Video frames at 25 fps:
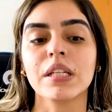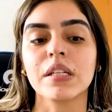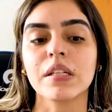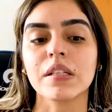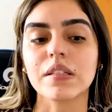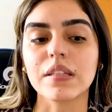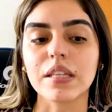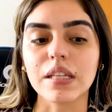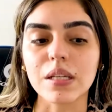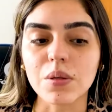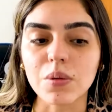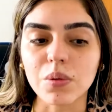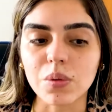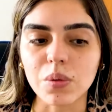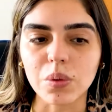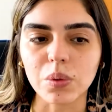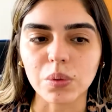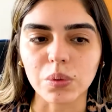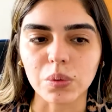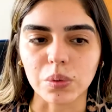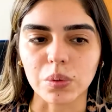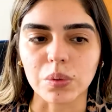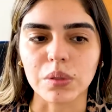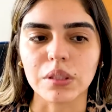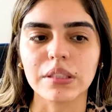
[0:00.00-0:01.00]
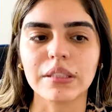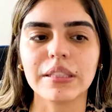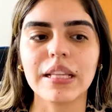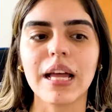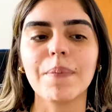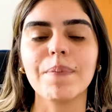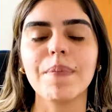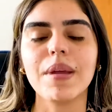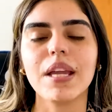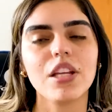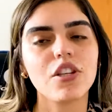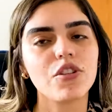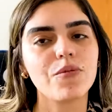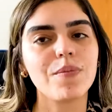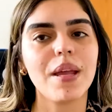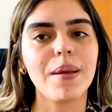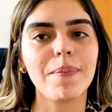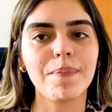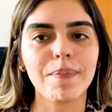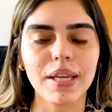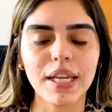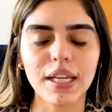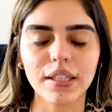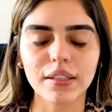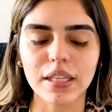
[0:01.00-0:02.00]
Segundo, na mesma
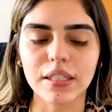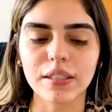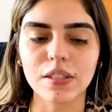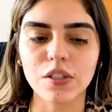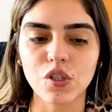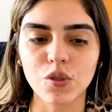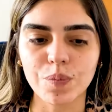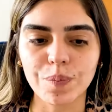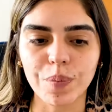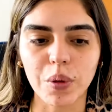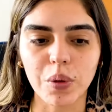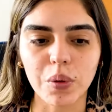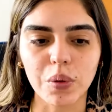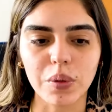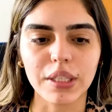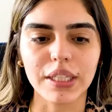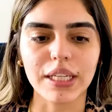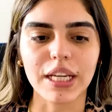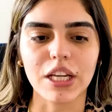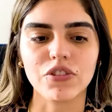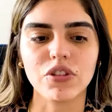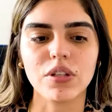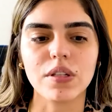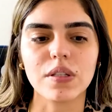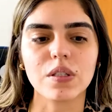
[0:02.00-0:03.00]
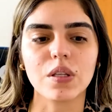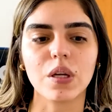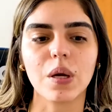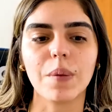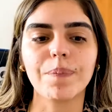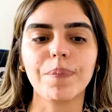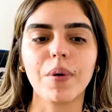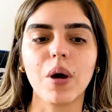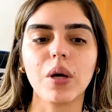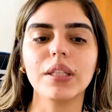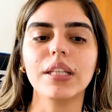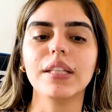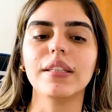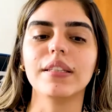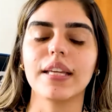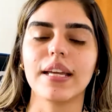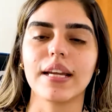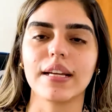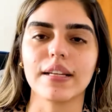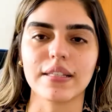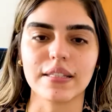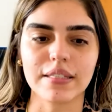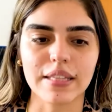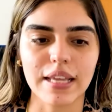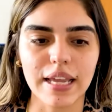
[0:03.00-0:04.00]
ementa dispõe que a gente só pode ter
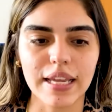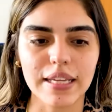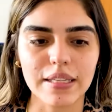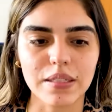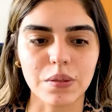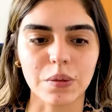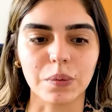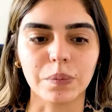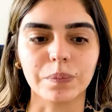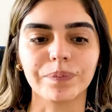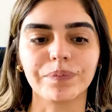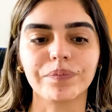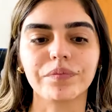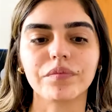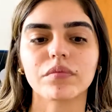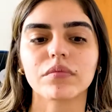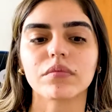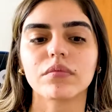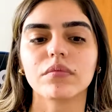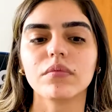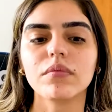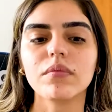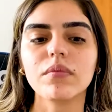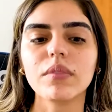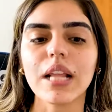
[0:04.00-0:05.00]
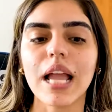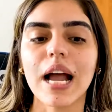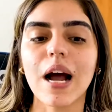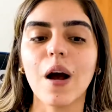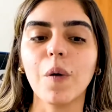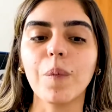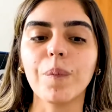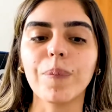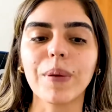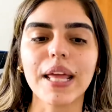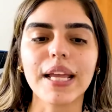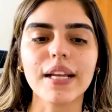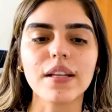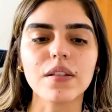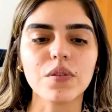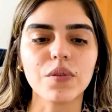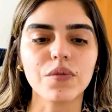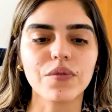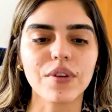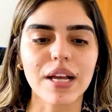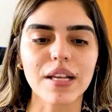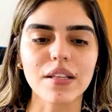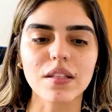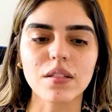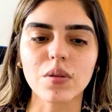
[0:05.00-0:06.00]
acesso ao plexo
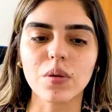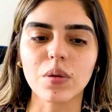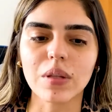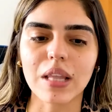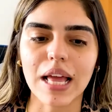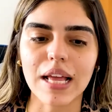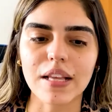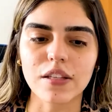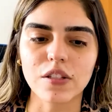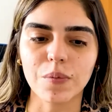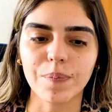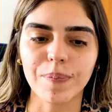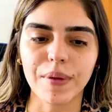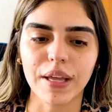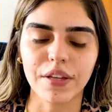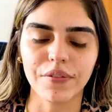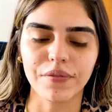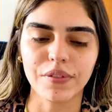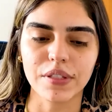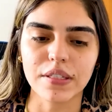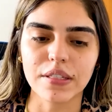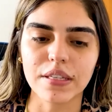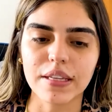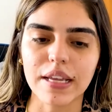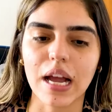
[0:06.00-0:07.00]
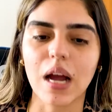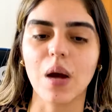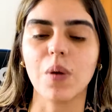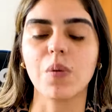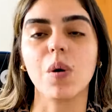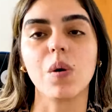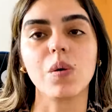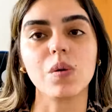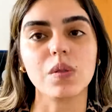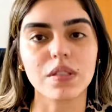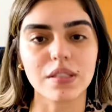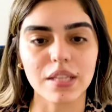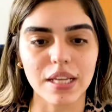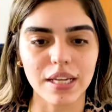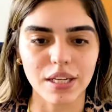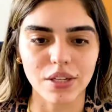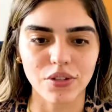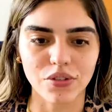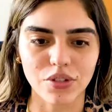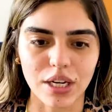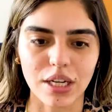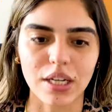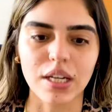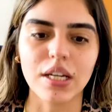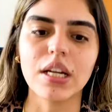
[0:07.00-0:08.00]
vascular superficial, ou
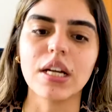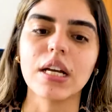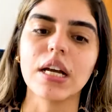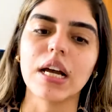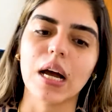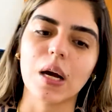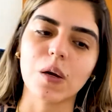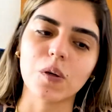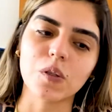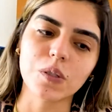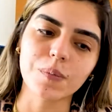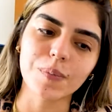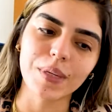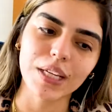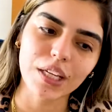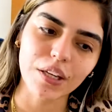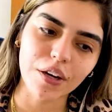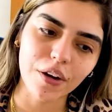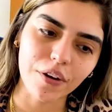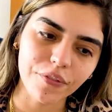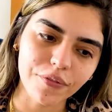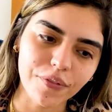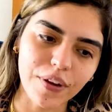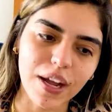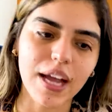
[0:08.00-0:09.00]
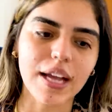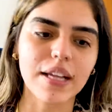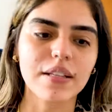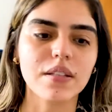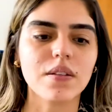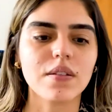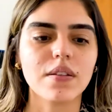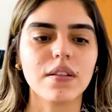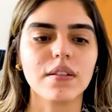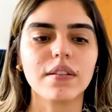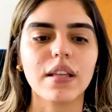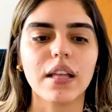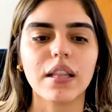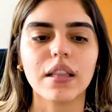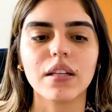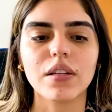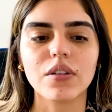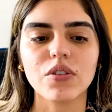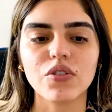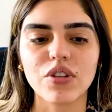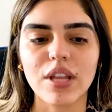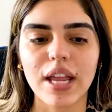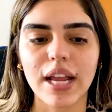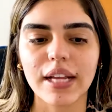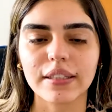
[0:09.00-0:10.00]
seja, aos microvasos e
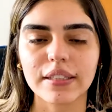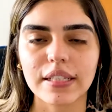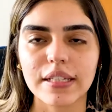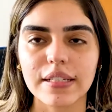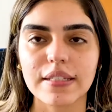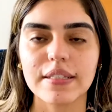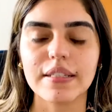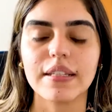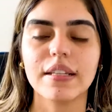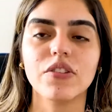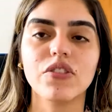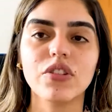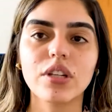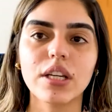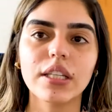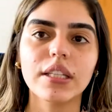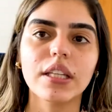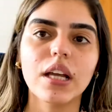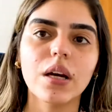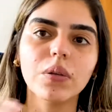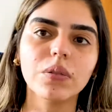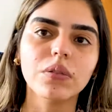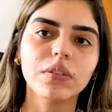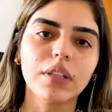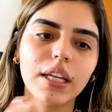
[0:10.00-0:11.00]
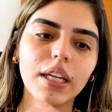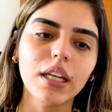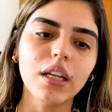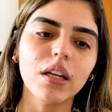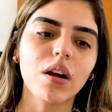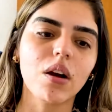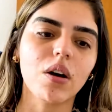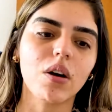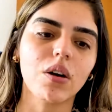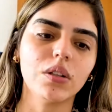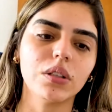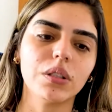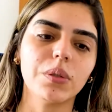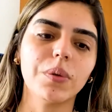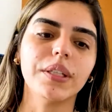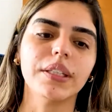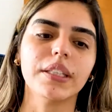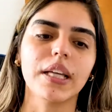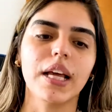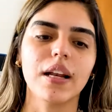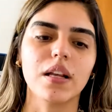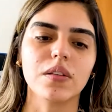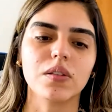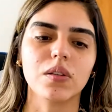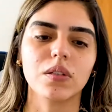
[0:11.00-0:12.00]
telangiectasias que não têm código
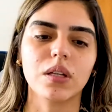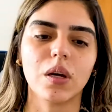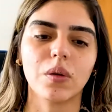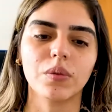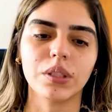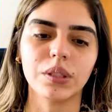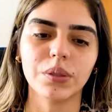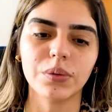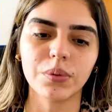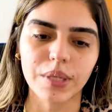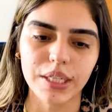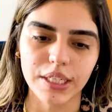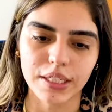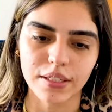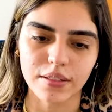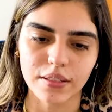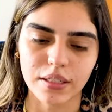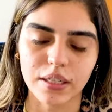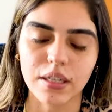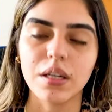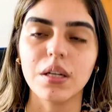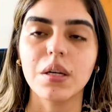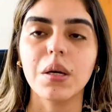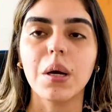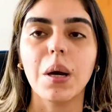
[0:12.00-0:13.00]
internacional de doença.